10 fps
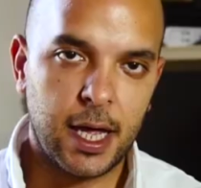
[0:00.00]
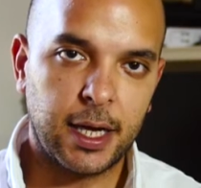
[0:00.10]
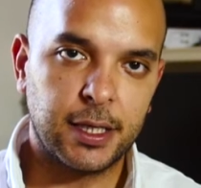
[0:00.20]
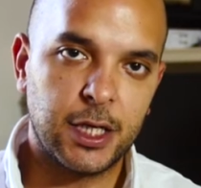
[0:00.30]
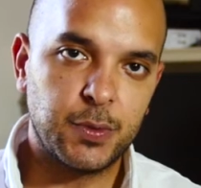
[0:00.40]
eğer
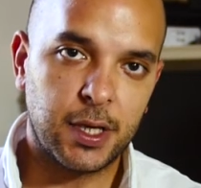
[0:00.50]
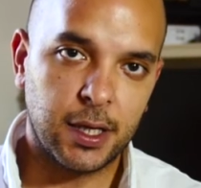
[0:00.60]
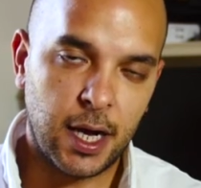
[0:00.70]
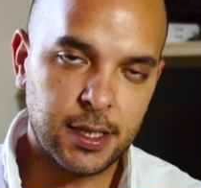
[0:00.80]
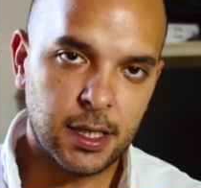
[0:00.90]
ki teşvik
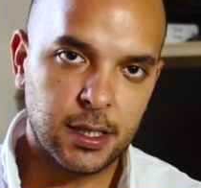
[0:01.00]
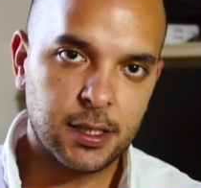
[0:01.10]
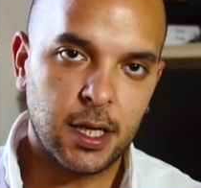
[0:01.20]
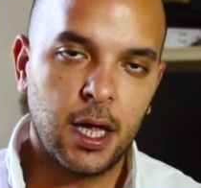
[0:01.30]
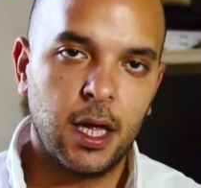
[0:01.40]

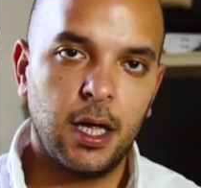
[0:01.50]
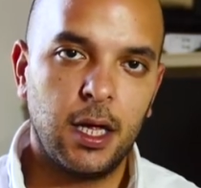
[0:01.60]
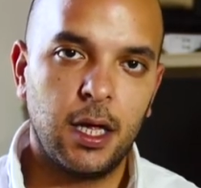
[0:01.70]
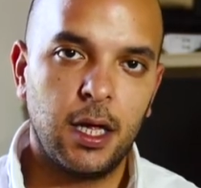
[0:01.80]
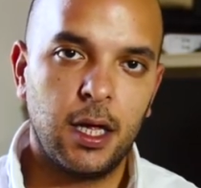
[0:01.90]
ederseniz
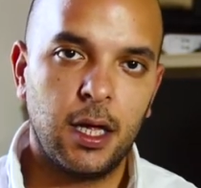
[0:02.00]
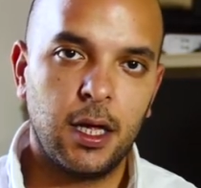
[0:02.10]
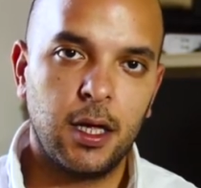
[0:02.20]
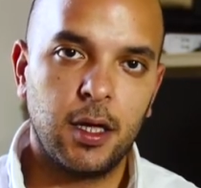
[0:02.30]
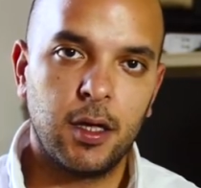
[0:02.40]

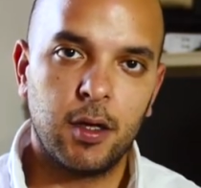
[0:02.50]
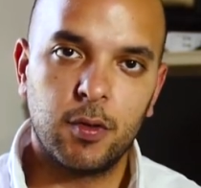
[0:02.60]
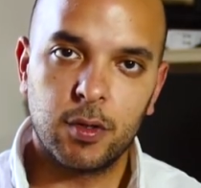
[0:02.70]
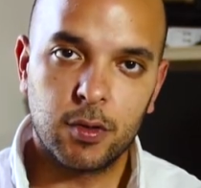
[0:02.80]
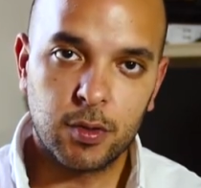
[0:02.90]
e,
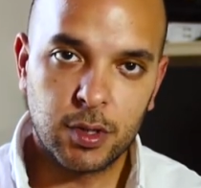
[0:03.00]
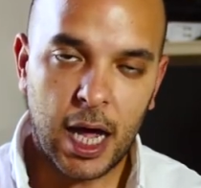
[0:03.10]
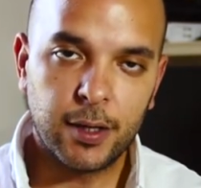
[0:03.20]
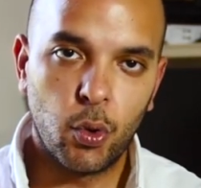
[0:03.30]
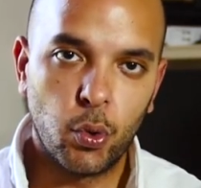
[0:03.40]

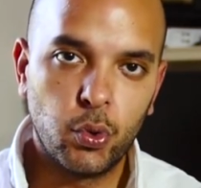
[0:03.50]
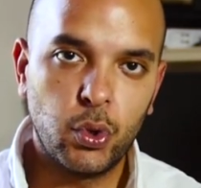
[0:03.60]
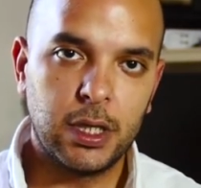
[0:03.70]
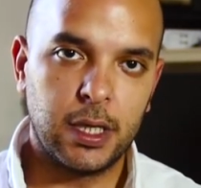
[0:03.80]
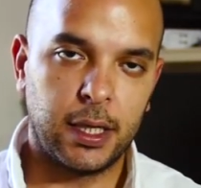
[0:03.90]
daha doğduğu
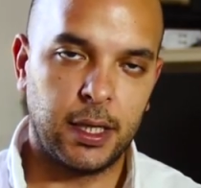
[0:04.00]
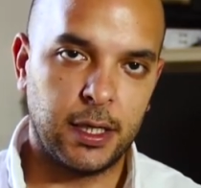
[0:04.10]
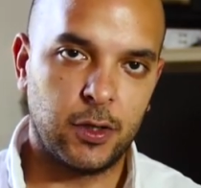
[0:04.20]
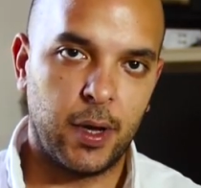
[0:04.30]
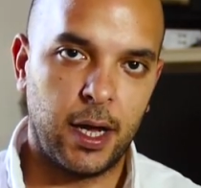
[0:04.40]
yıllardan
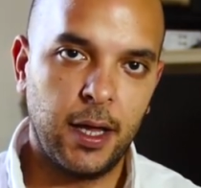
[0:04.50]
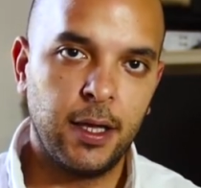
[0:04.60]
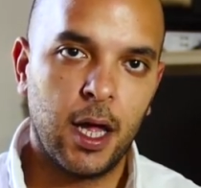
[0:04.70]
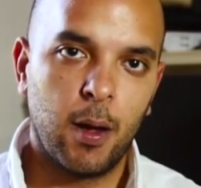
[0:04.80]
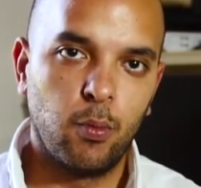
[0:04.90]
itibaren
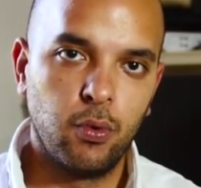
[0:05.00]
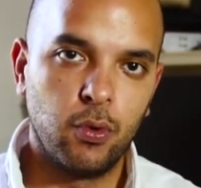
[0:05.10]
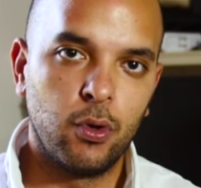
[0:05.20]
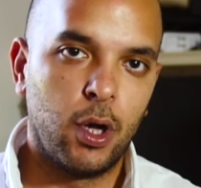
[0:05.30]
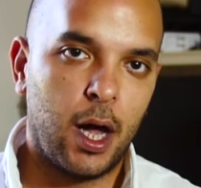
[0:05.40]

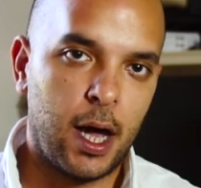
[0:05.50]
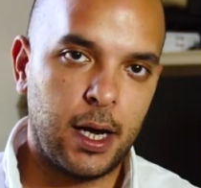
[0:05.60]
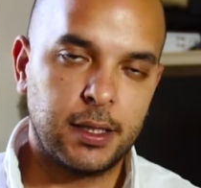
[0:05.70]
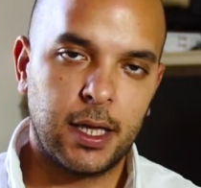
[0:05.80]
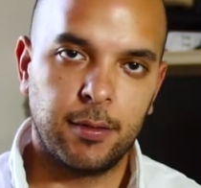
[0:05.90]
bu
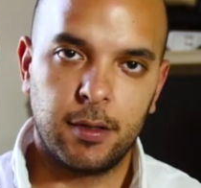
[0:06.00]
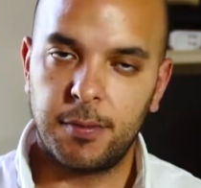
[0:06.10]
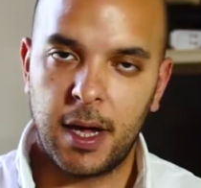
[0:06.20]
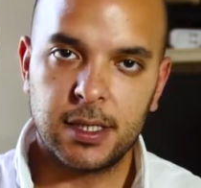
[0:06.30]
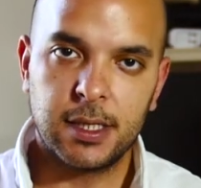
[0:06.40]
aletten
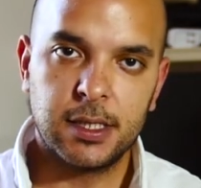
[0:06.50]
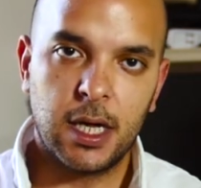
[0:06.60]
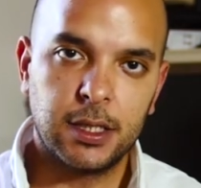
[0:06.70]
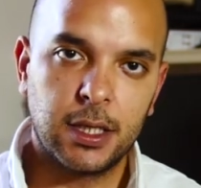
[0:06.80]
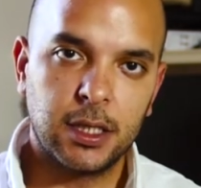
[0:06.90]
bazı
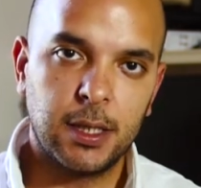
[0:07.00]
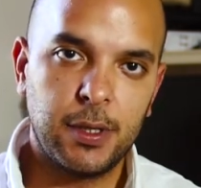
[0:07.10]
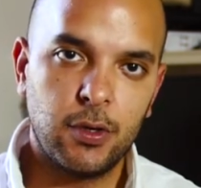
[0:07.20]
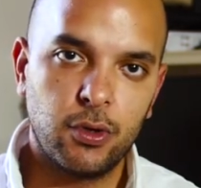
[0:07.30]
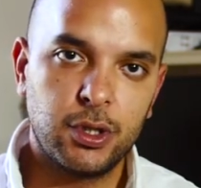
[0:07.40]
sesler
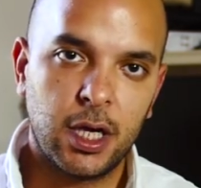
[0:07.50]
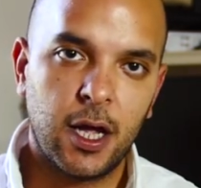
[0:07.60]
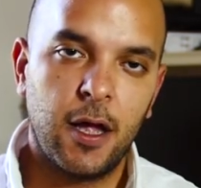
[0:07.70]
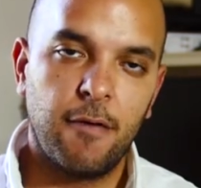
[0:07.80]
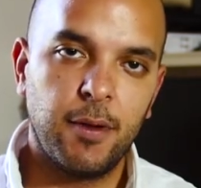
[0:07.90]
çıkartabiliyor olacak
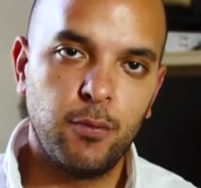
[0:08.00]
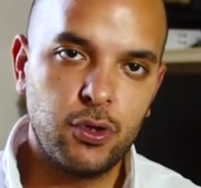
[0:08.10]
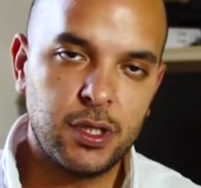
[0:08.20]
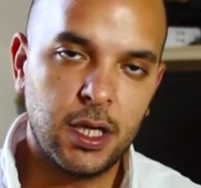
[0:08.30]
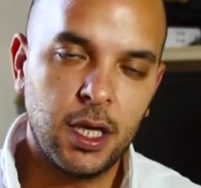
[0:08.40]
ve
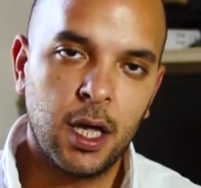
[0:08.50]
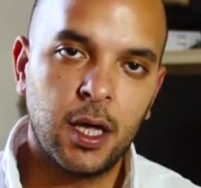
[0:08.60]
müziği